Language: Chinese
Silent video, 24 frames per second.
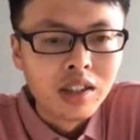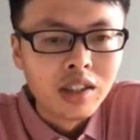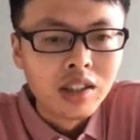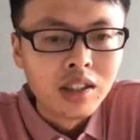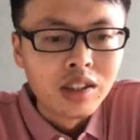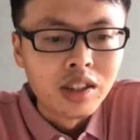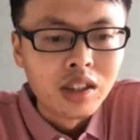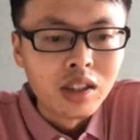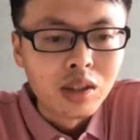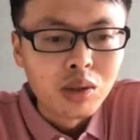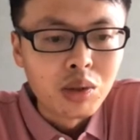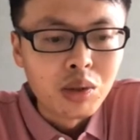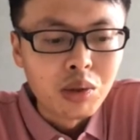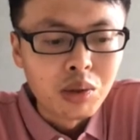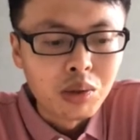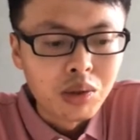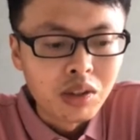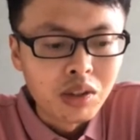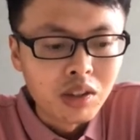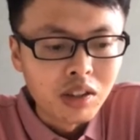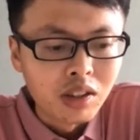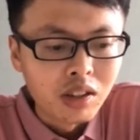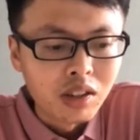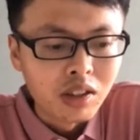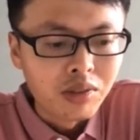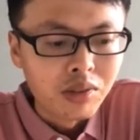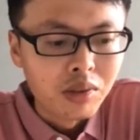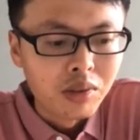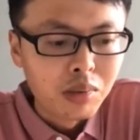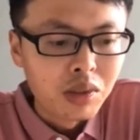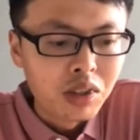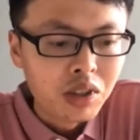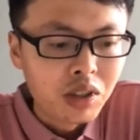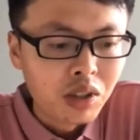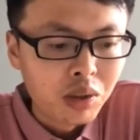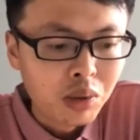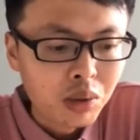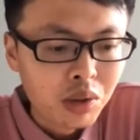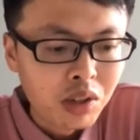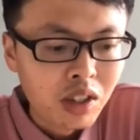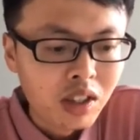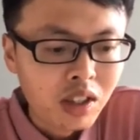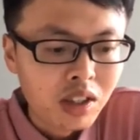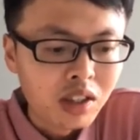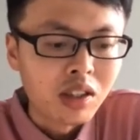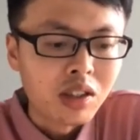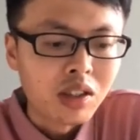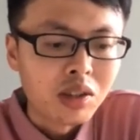那对于分布式效应队列
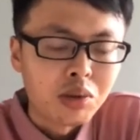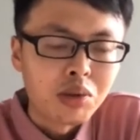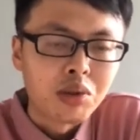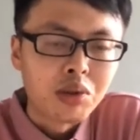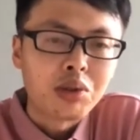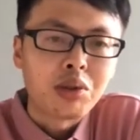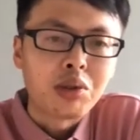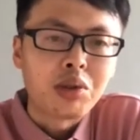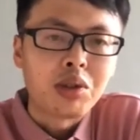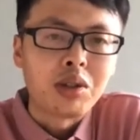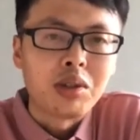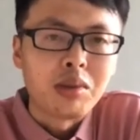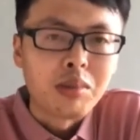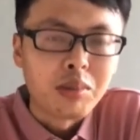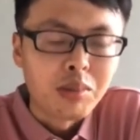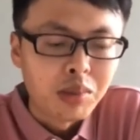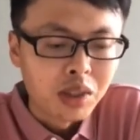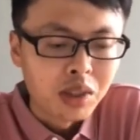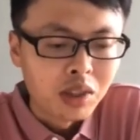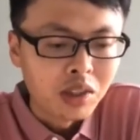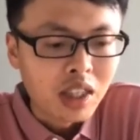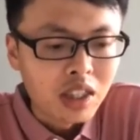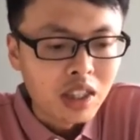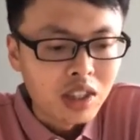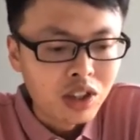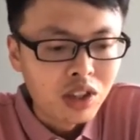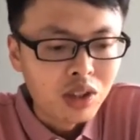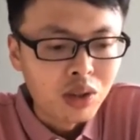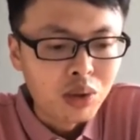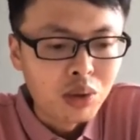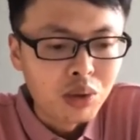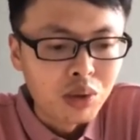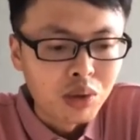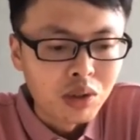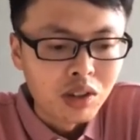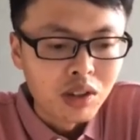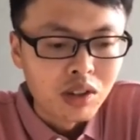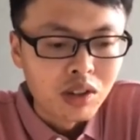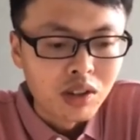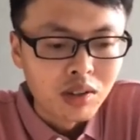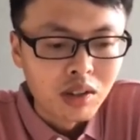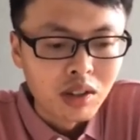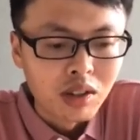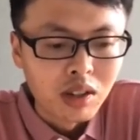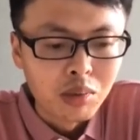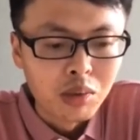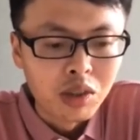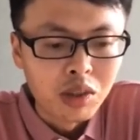这个领域会比较感兴趣，
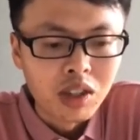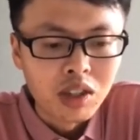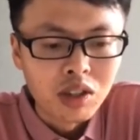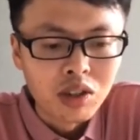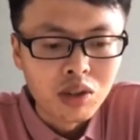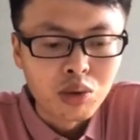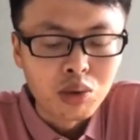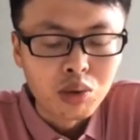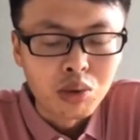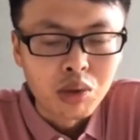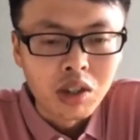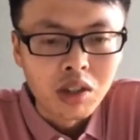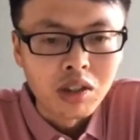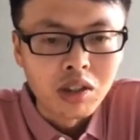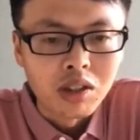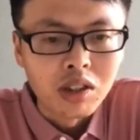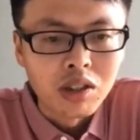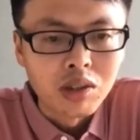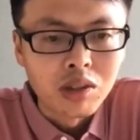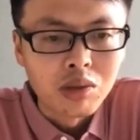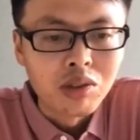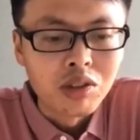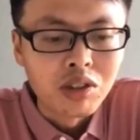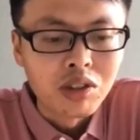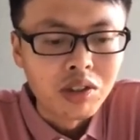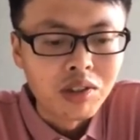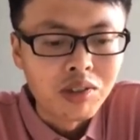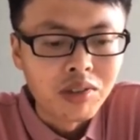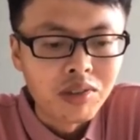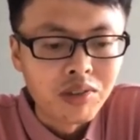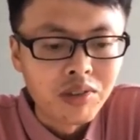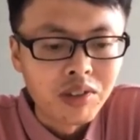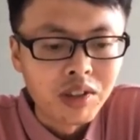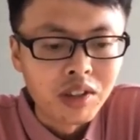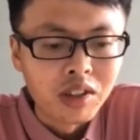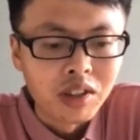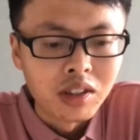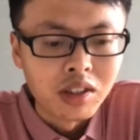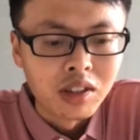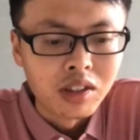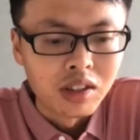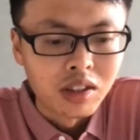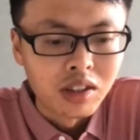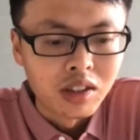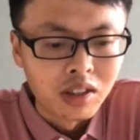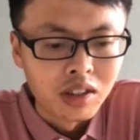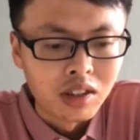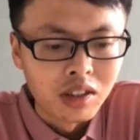那目前是主导了腾讯计费
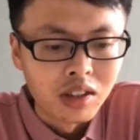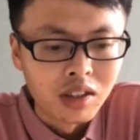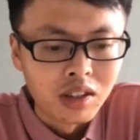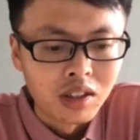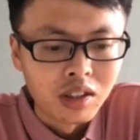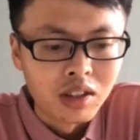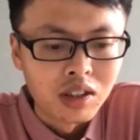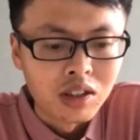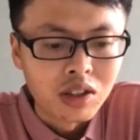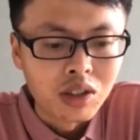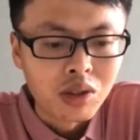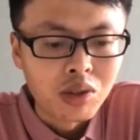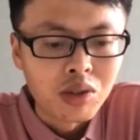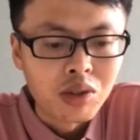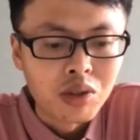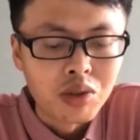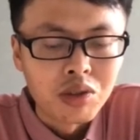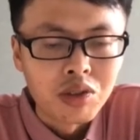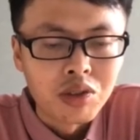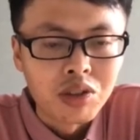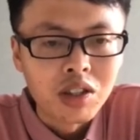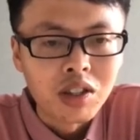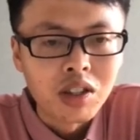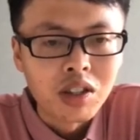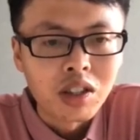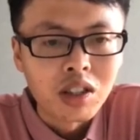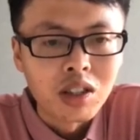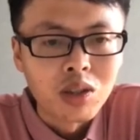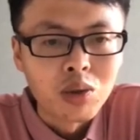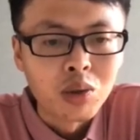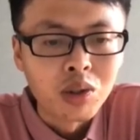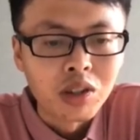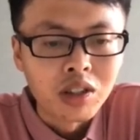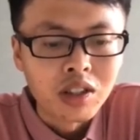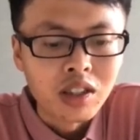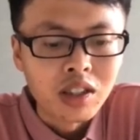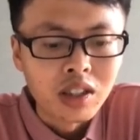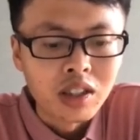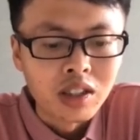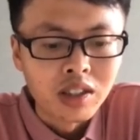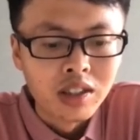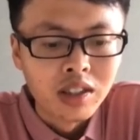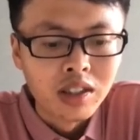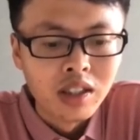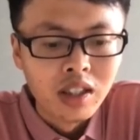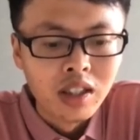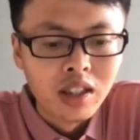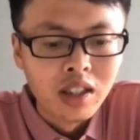的消息组件的一个落地，
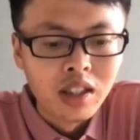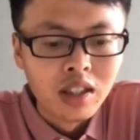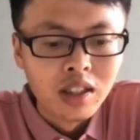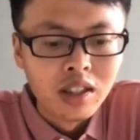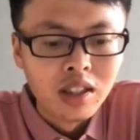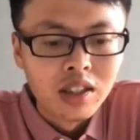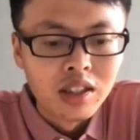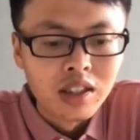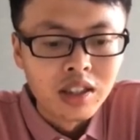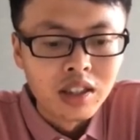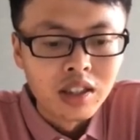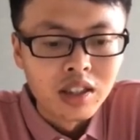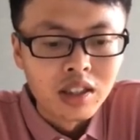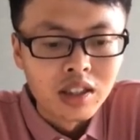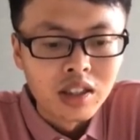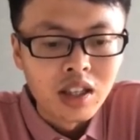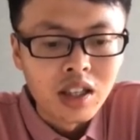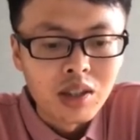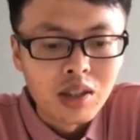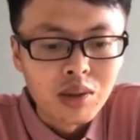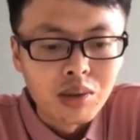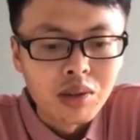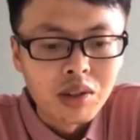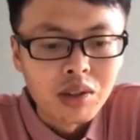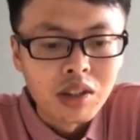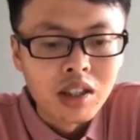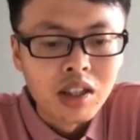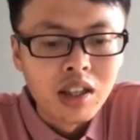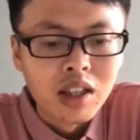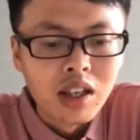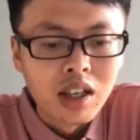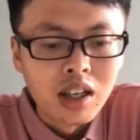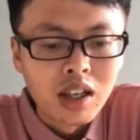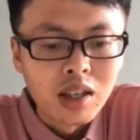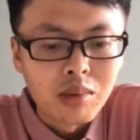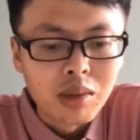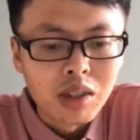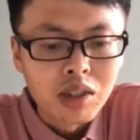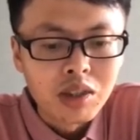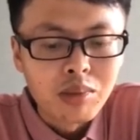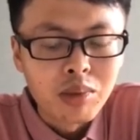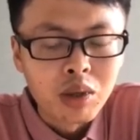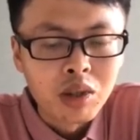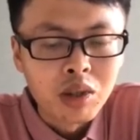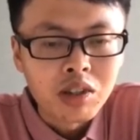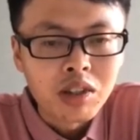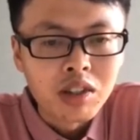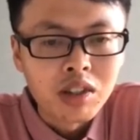呃、参与 Apache
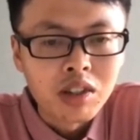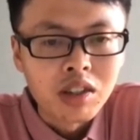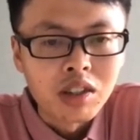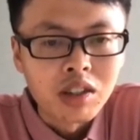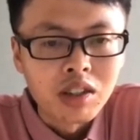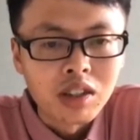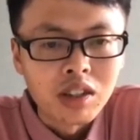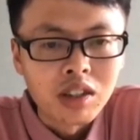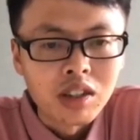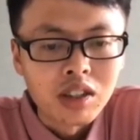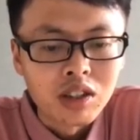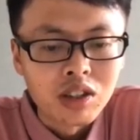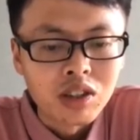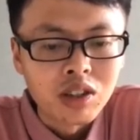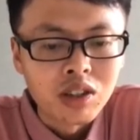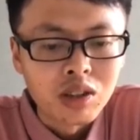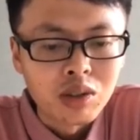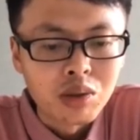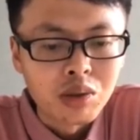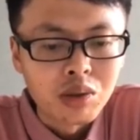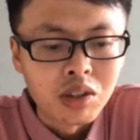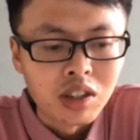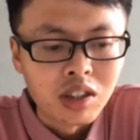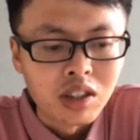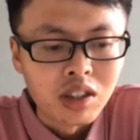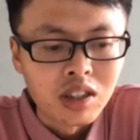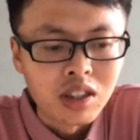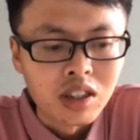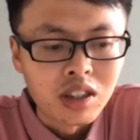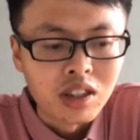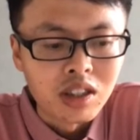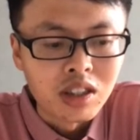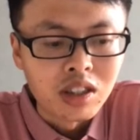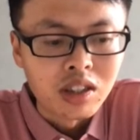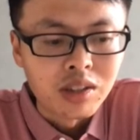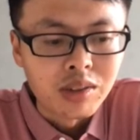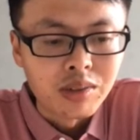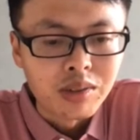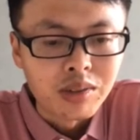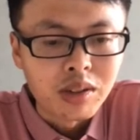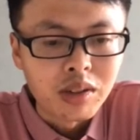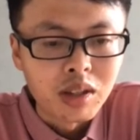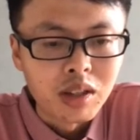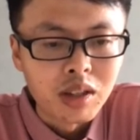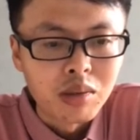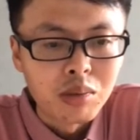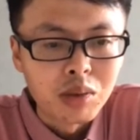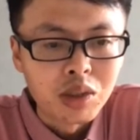Pulsar 的一个社区的一个建设，
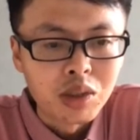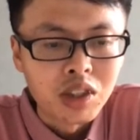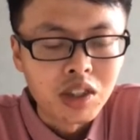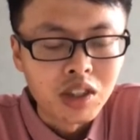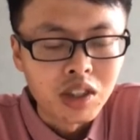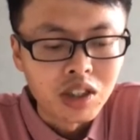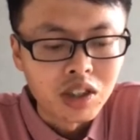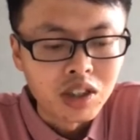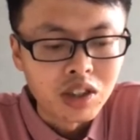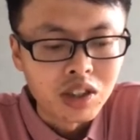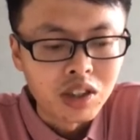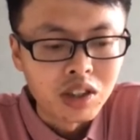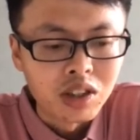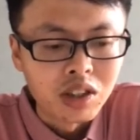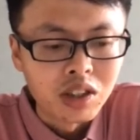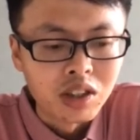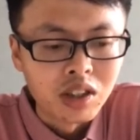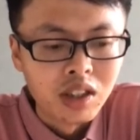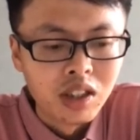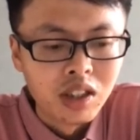那目前也是。